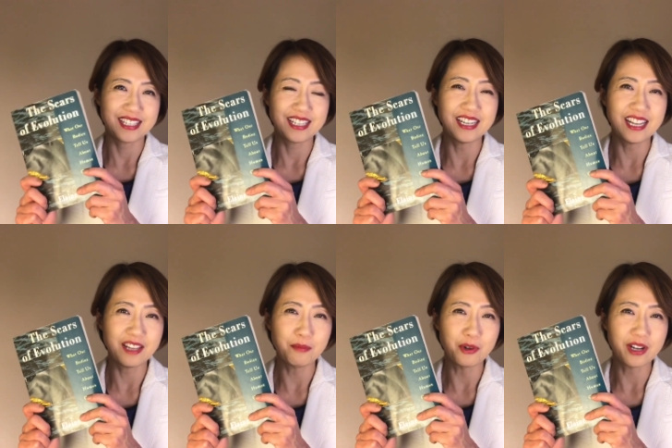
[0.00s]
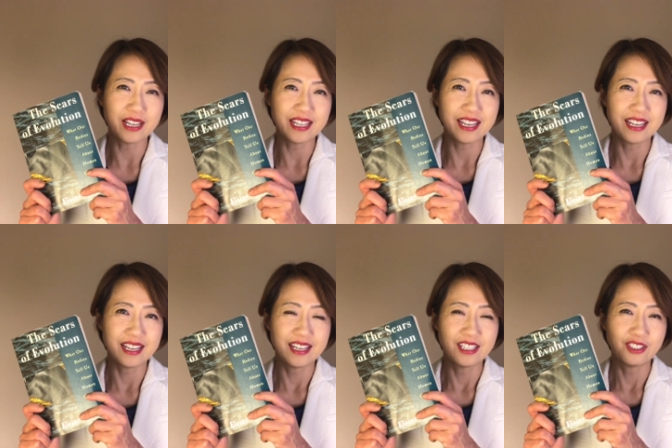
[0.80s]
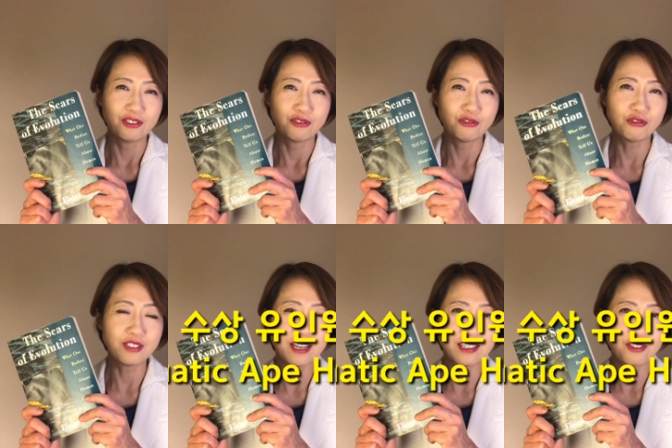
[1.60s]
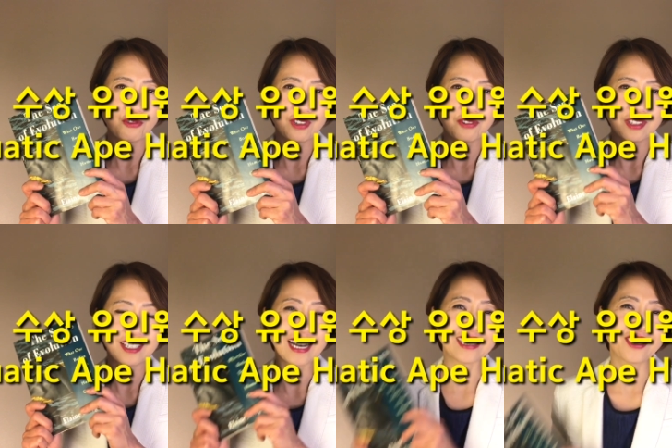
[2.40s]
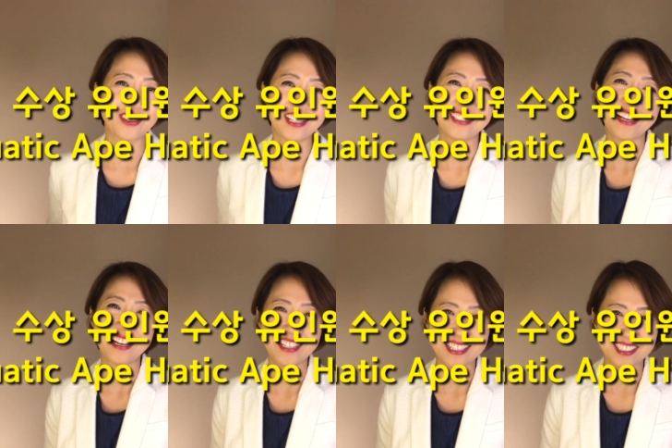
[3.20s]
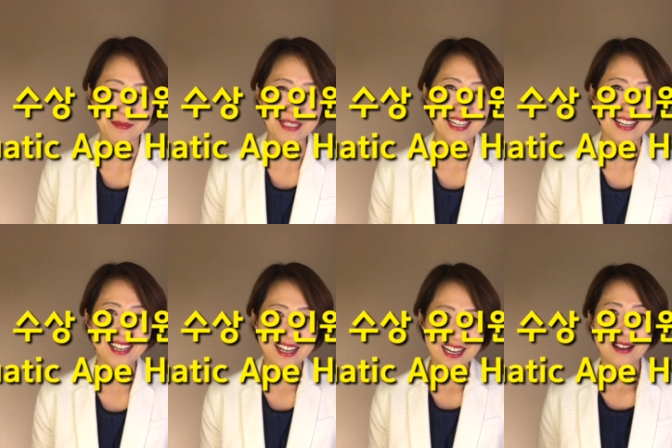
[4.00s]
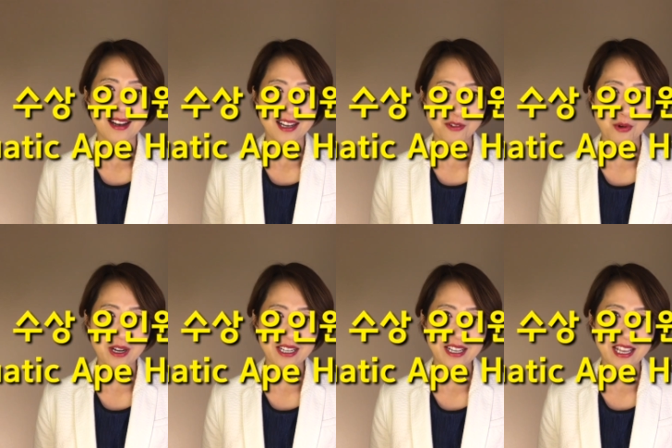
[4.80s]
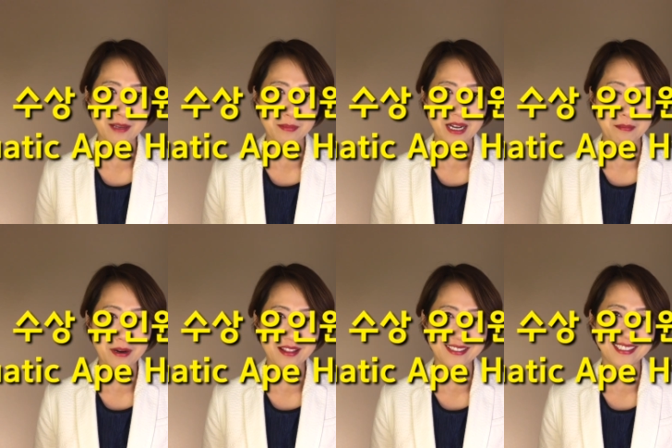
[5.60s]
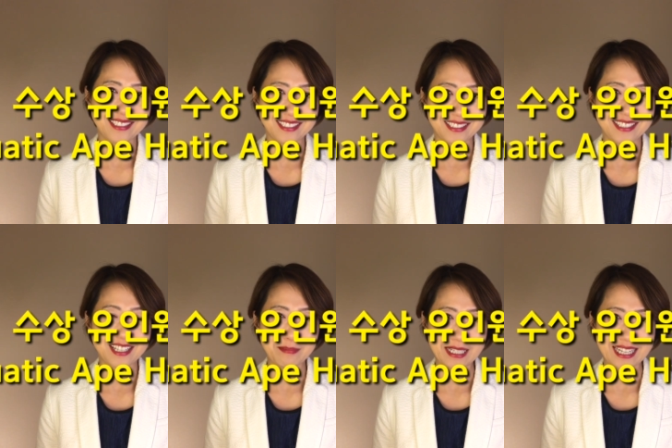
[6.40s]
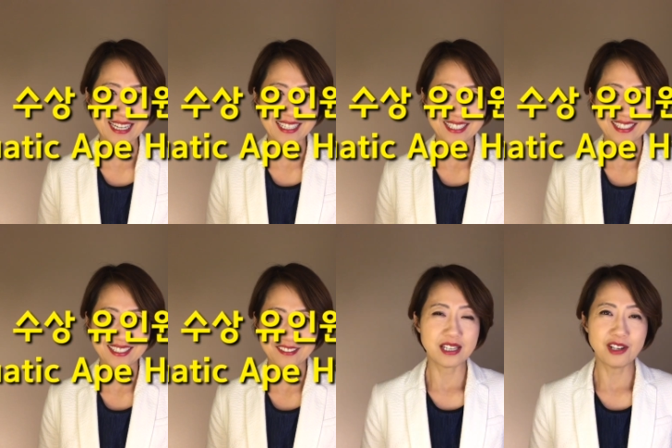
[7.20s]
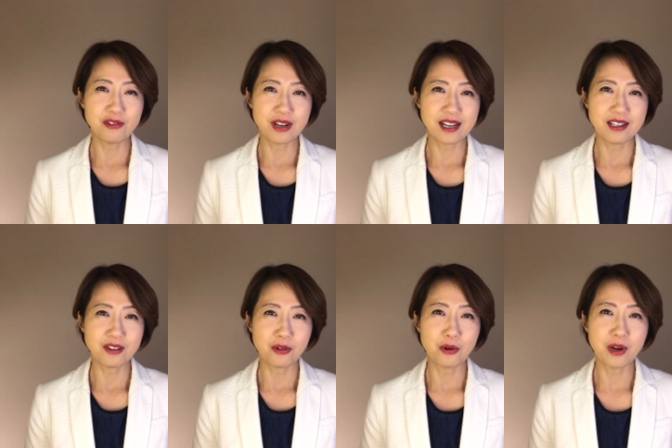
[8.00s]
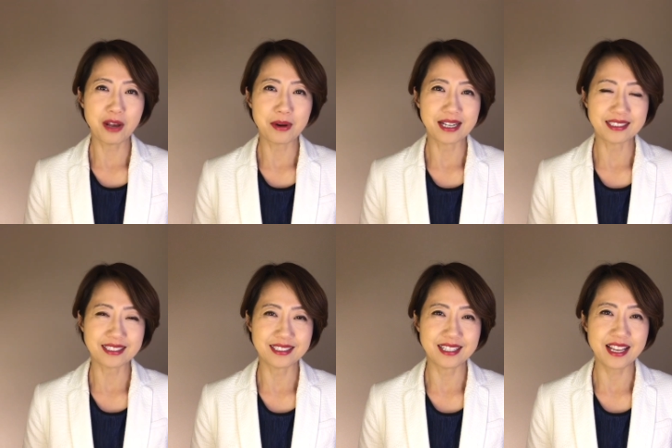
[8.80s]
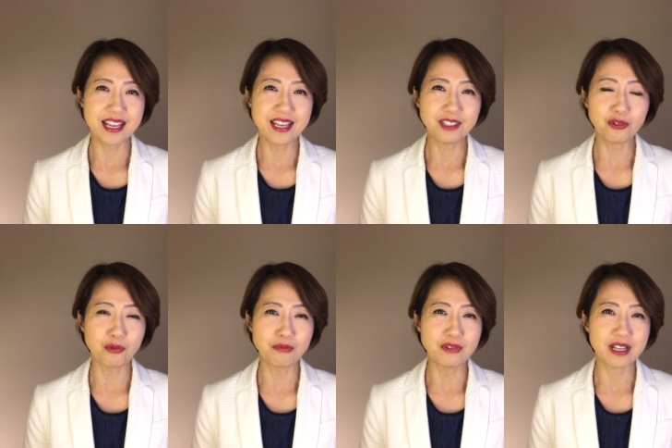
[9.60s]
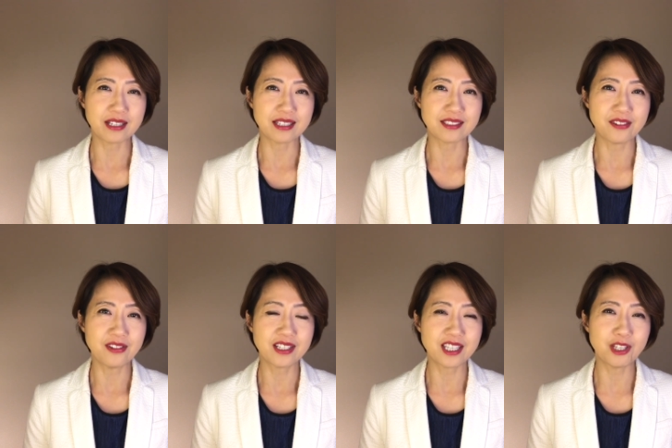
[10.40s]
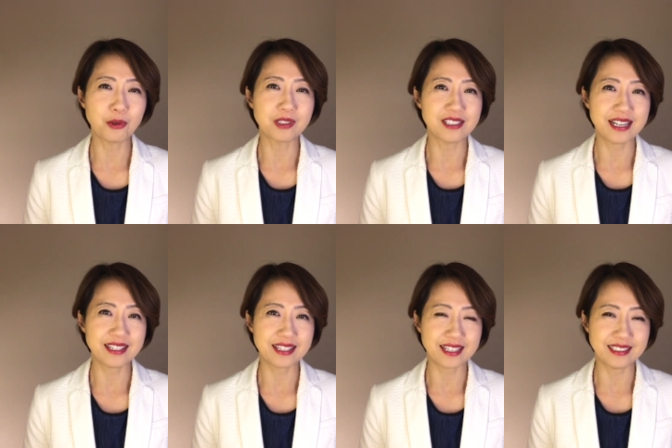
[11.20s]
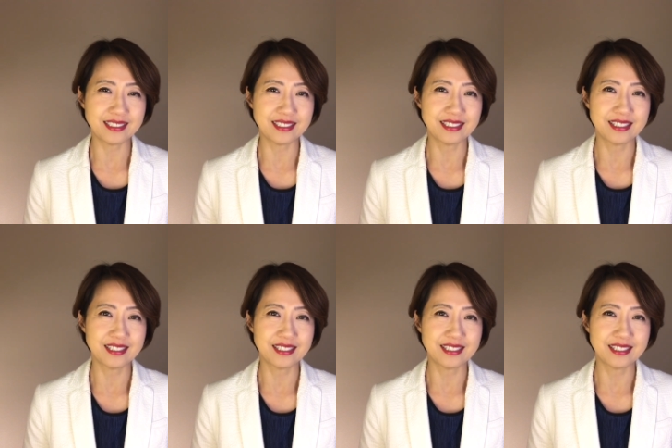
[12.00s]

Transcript: 일레인 모간의 수상 유인원 가설이 생각이 났습니다. 아쿠아 에이프 하이포테시스입니다. 인류가 고래와 같은 해양 동물에게서 기원을 했다는